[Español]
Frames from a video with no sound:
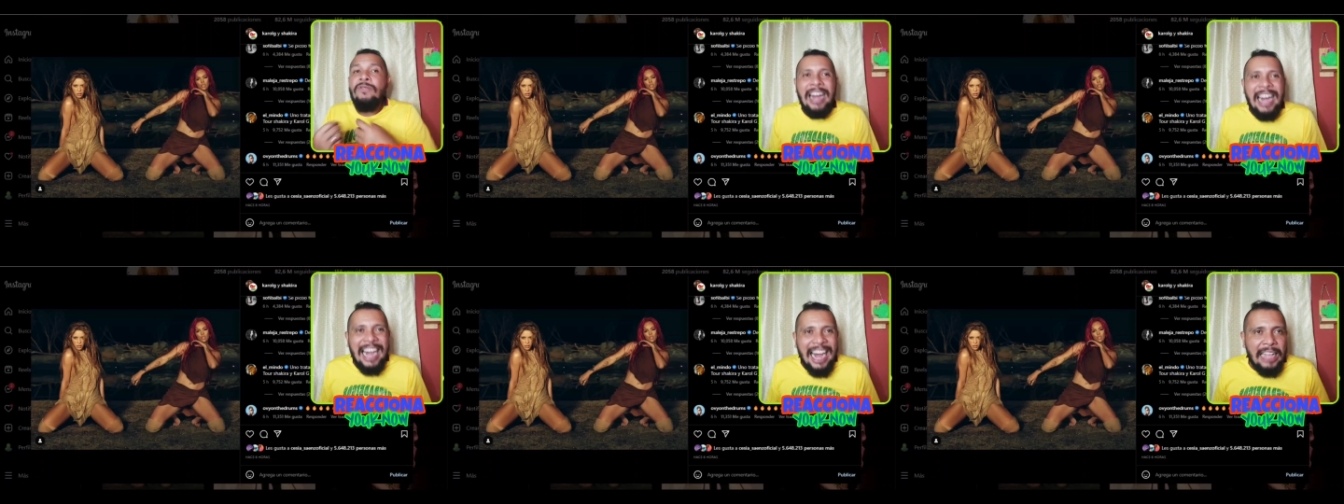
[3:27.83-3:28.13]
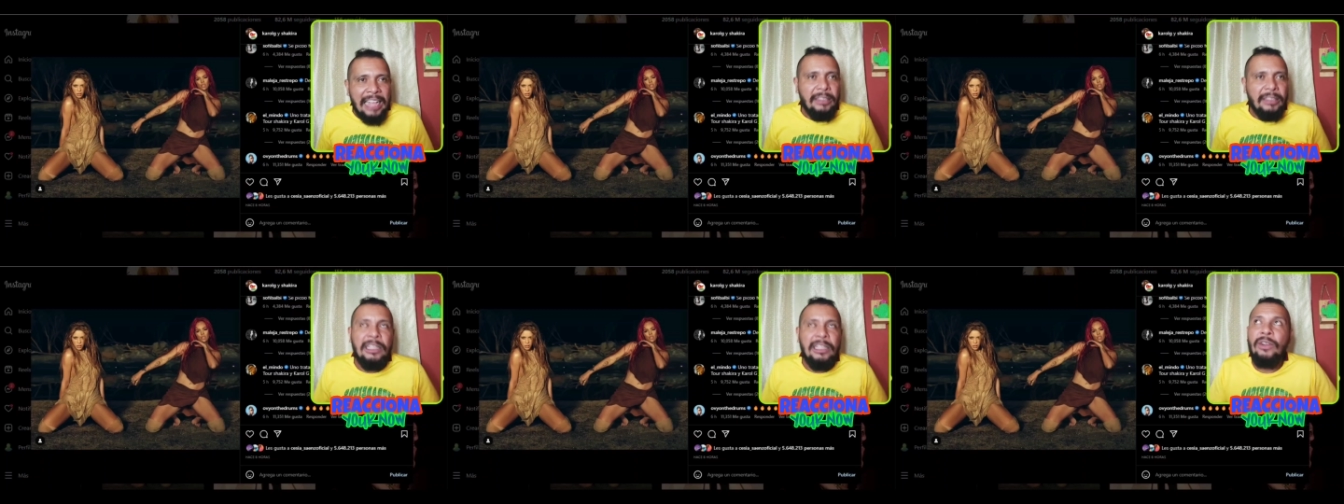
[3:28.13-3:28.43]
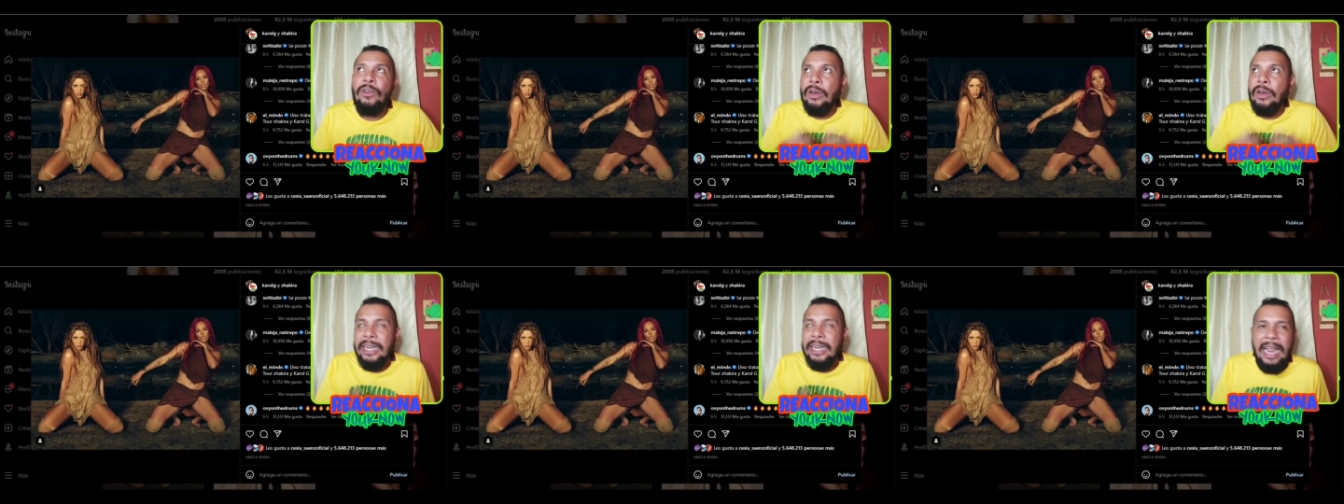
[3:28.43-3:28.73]

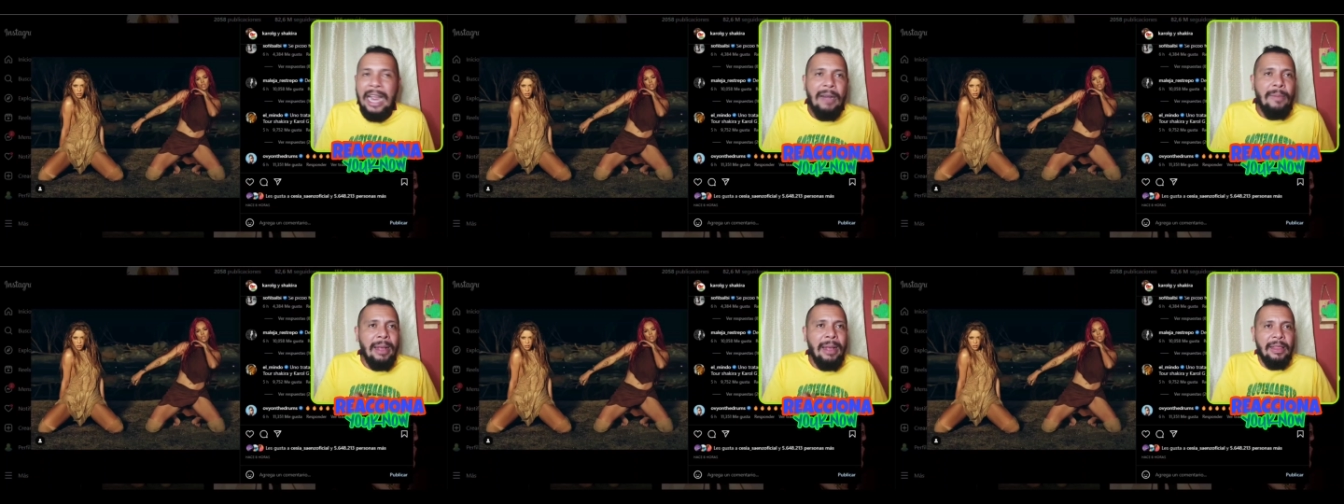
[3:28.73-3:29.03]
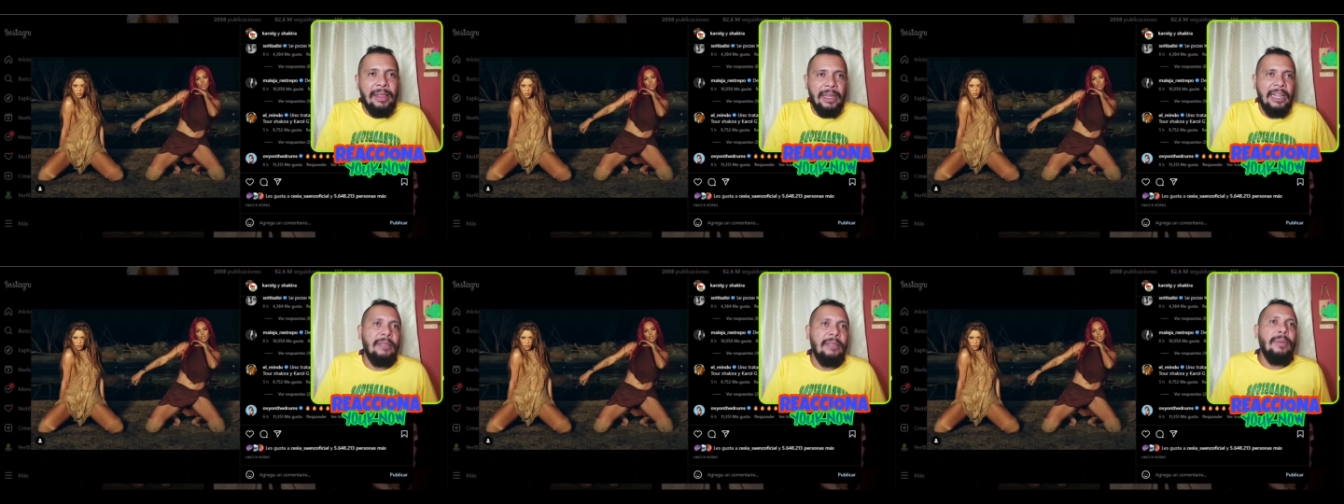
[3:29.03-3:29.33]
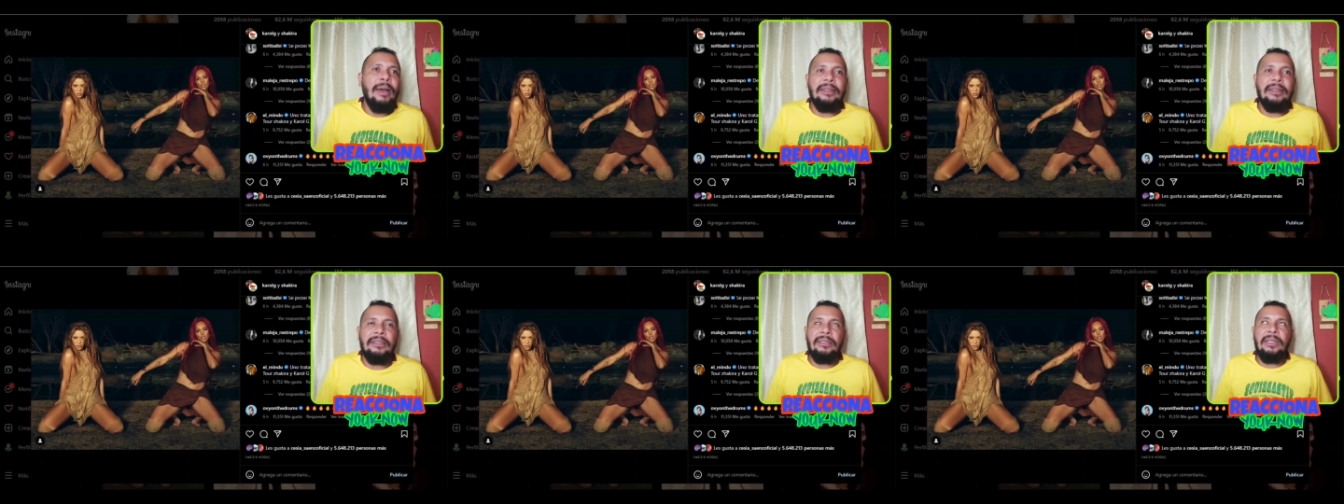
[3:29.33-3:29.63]
clásico Real
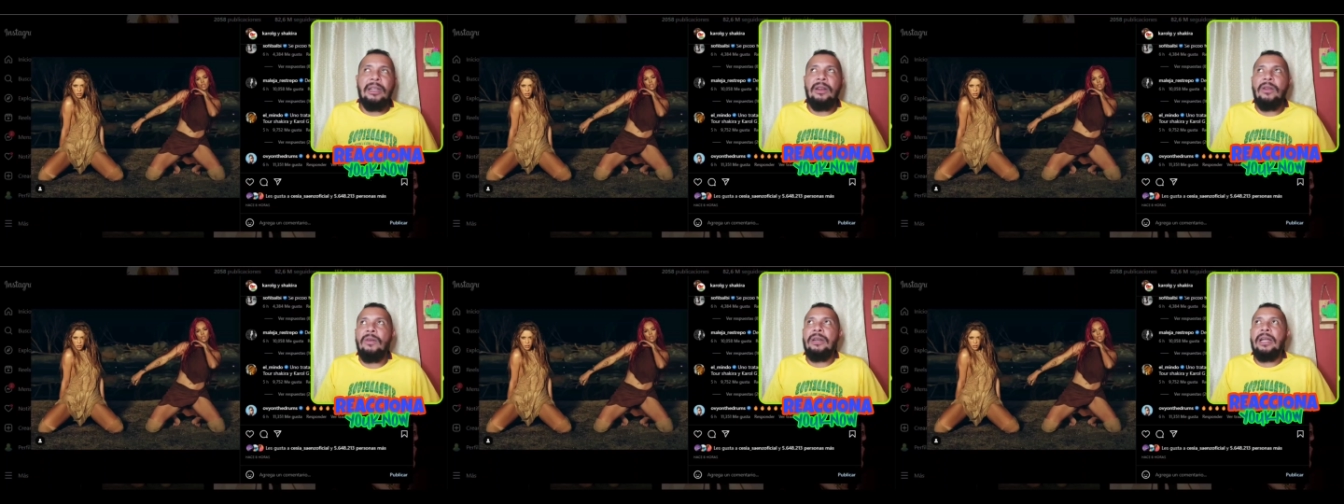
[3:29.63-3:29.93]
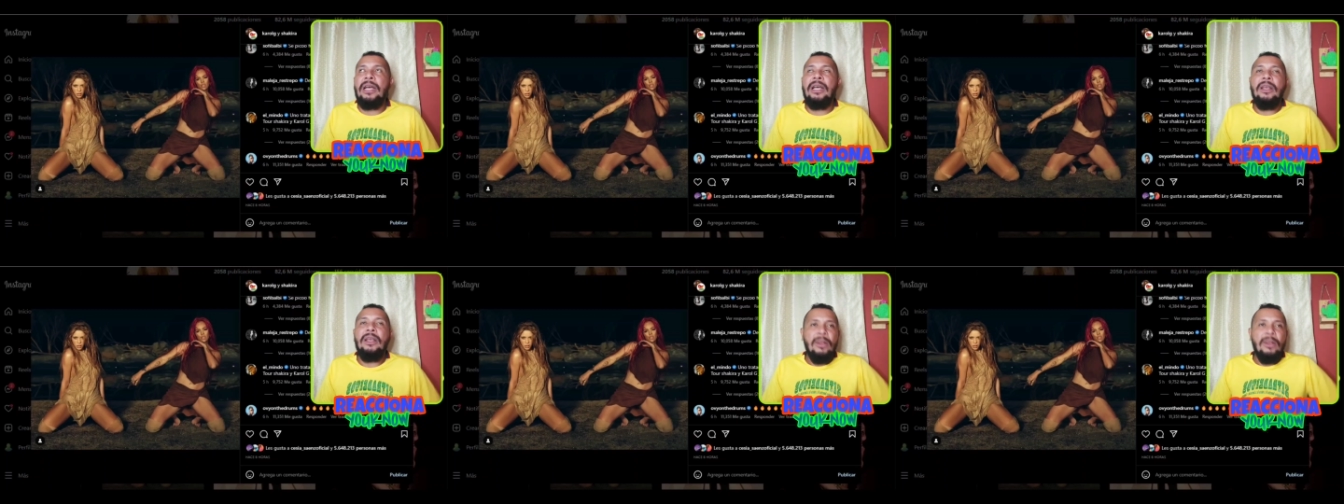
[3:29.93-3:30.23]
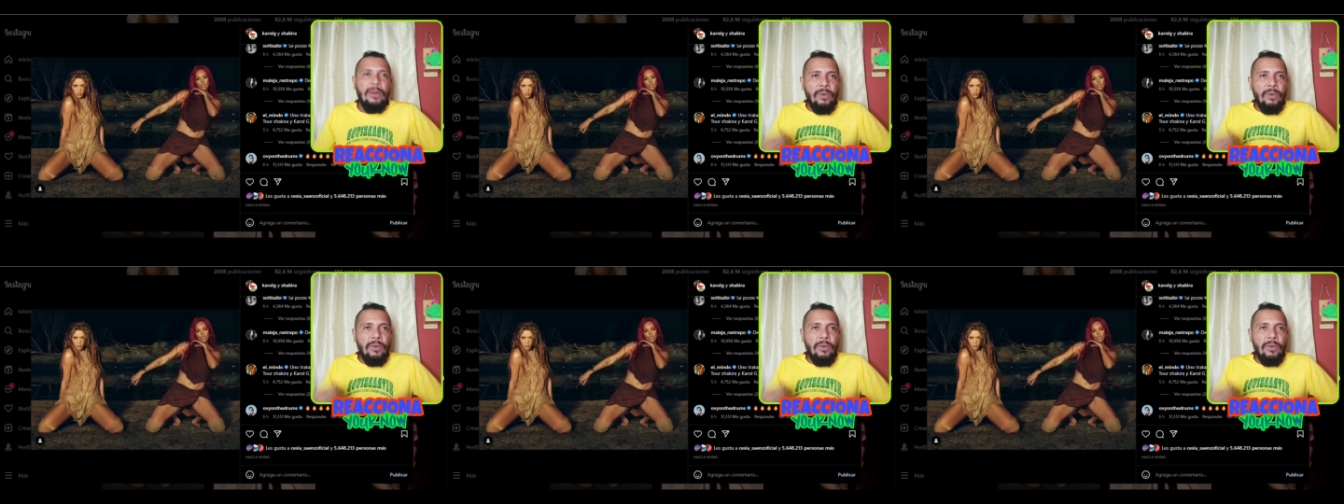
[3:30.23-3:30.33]
Madrid-Barcelona,